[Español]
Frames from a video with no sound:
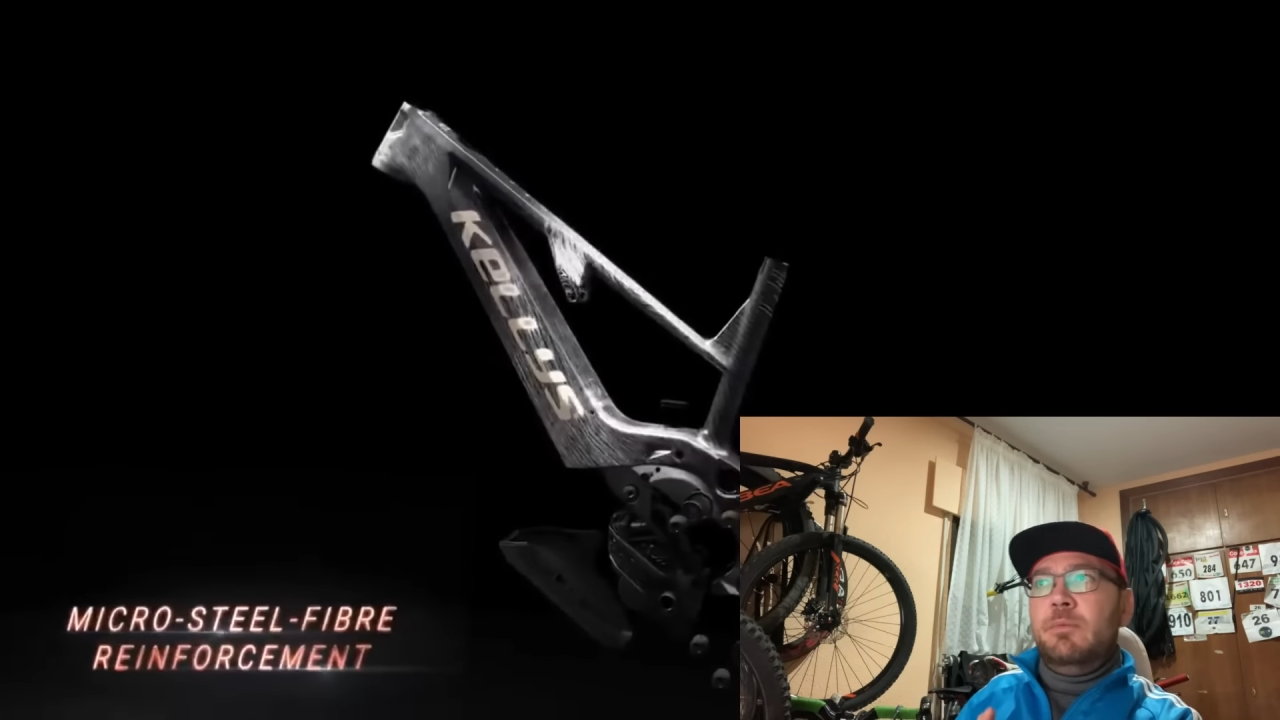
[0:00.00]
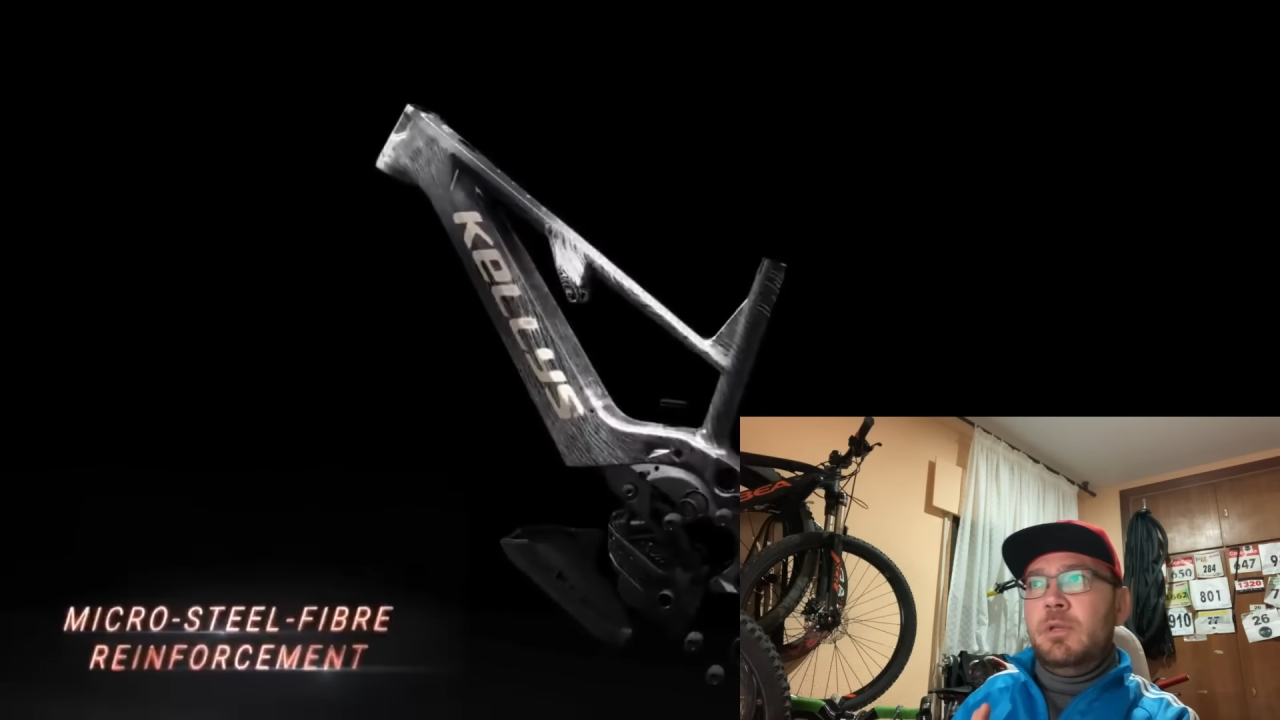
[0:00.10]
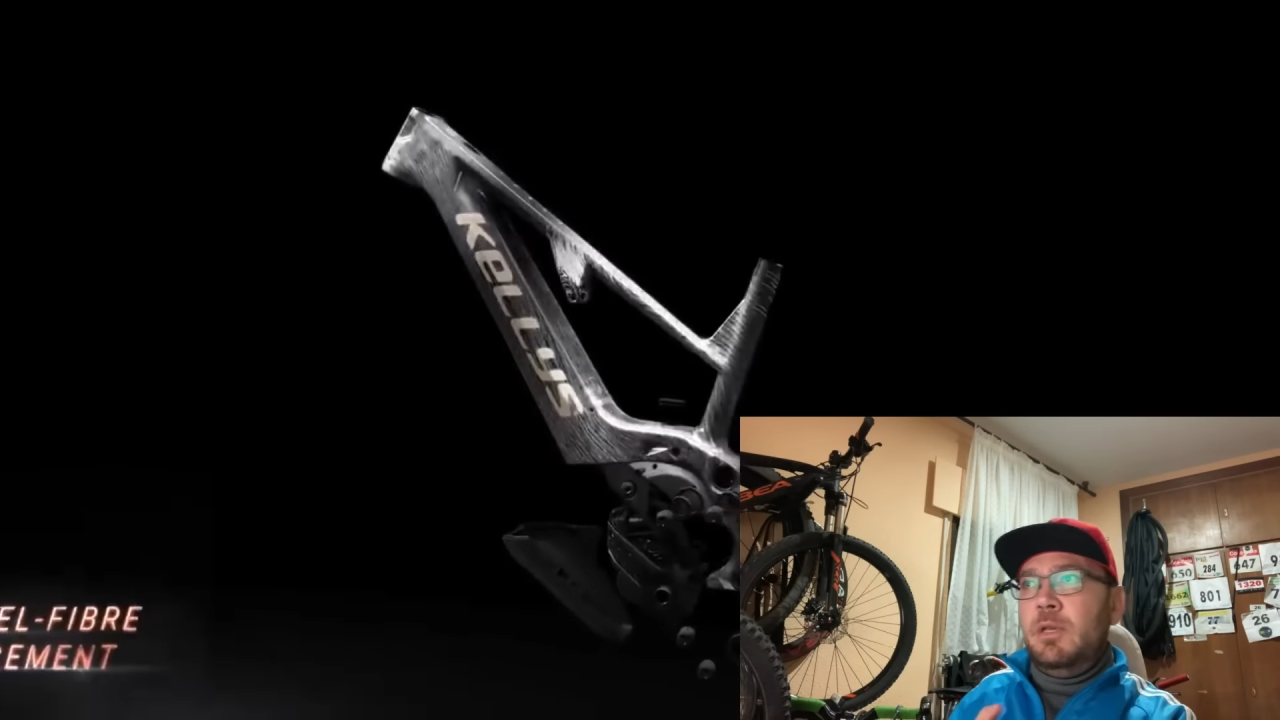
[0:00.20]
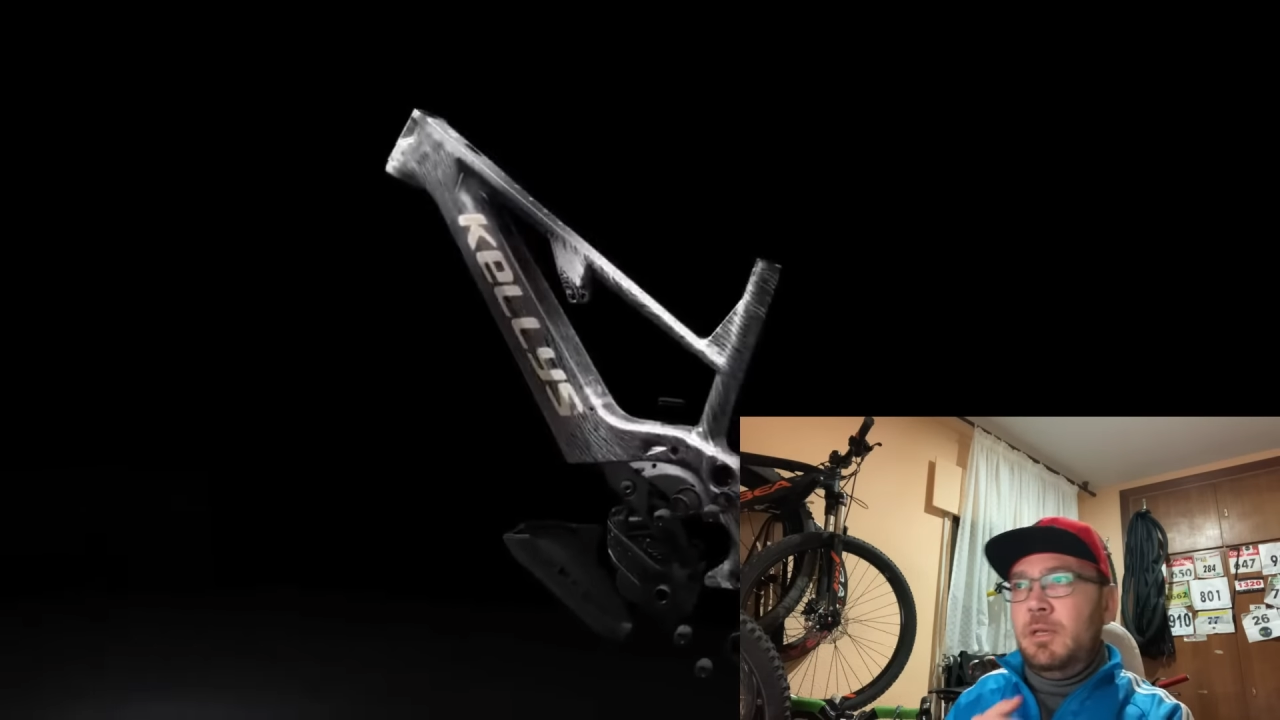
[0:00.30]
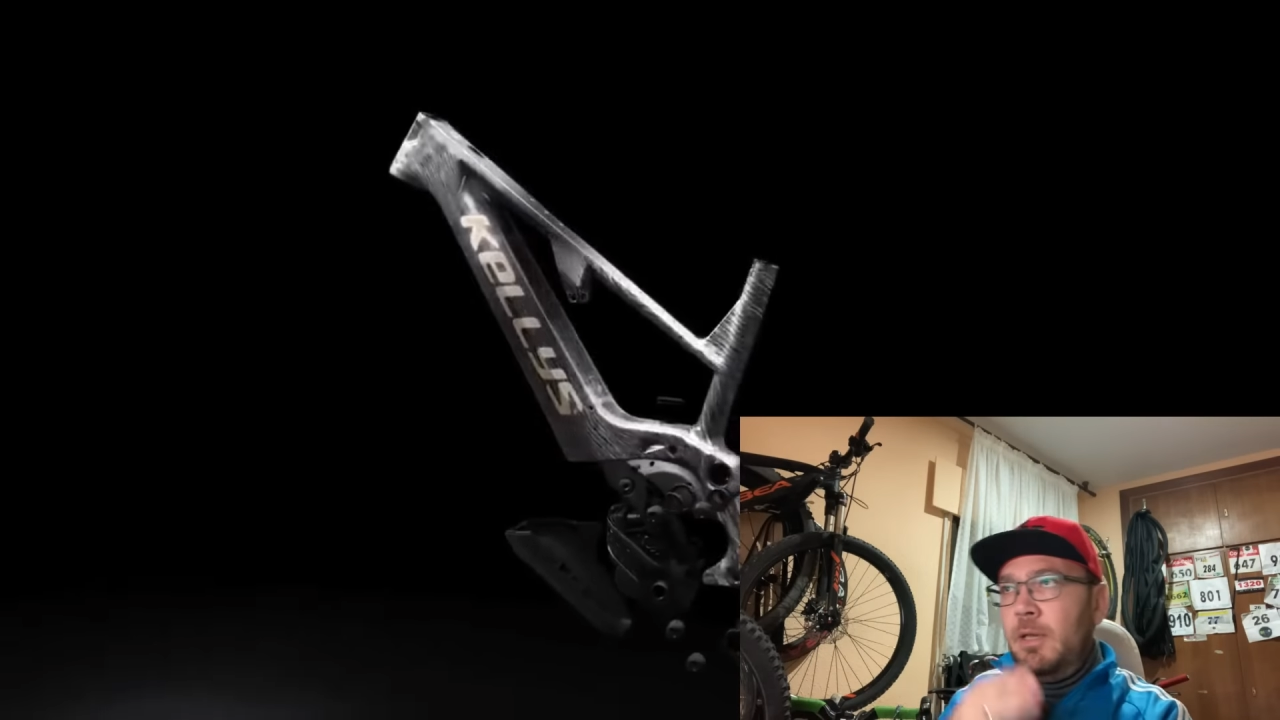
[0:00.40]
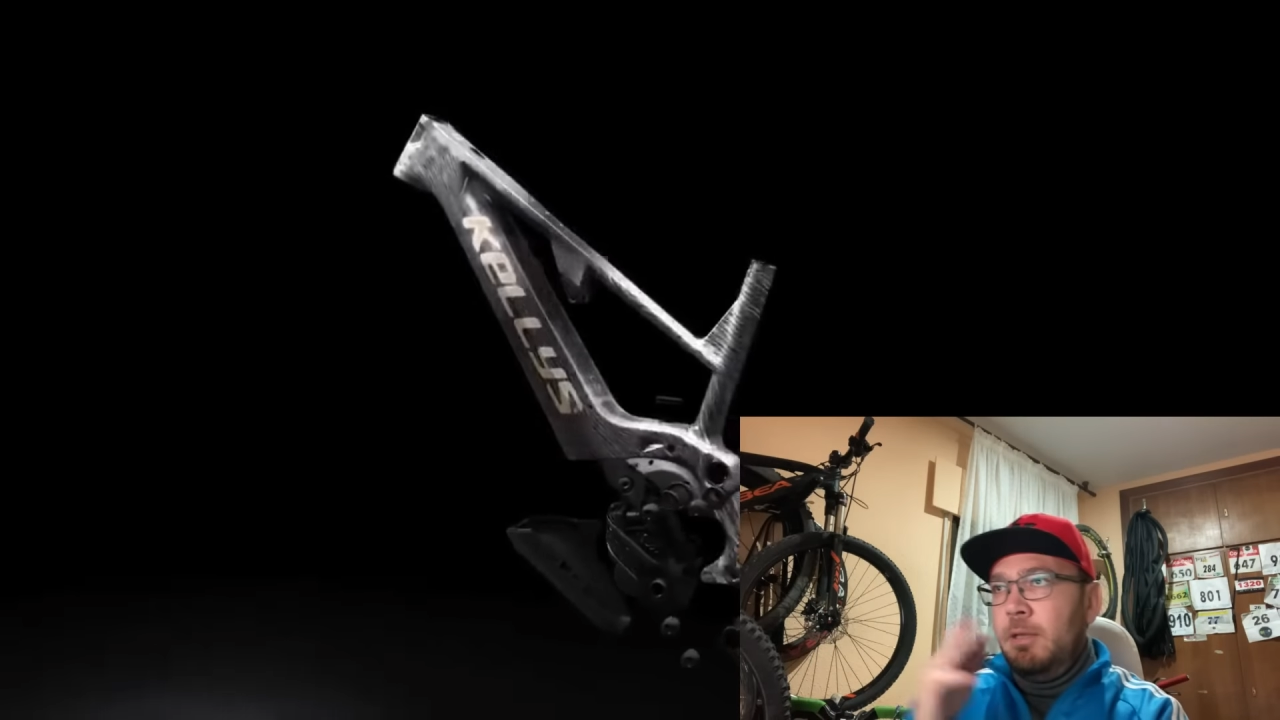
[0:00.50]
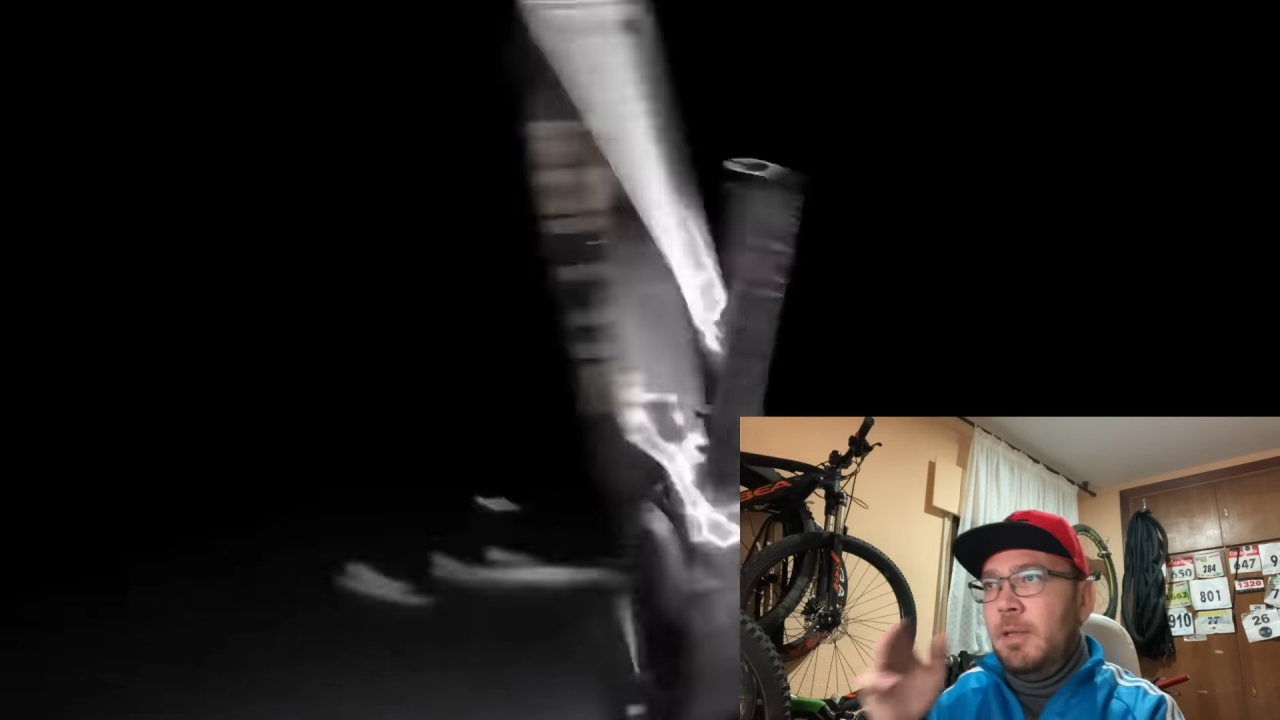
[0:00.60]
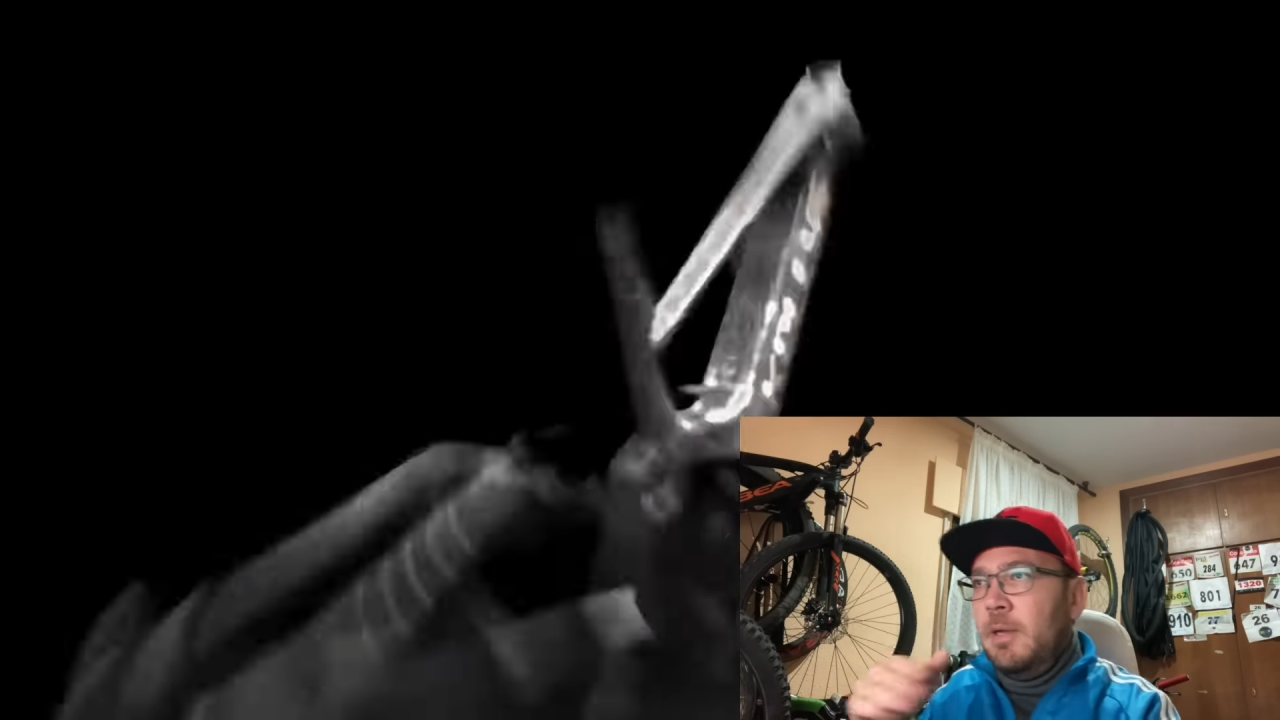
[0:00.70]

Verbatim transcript: Porque ahí te